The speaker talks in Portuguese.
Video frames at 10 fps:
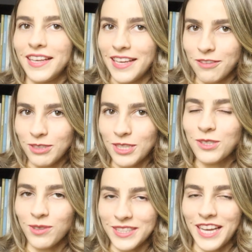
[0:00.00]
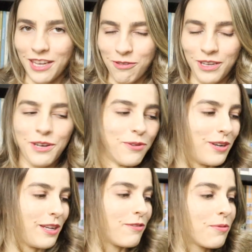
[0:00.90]
e aí vocês conseguem ver o
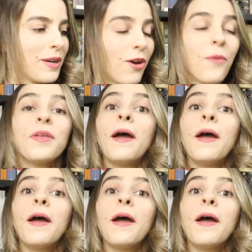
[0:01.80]
livro melhor.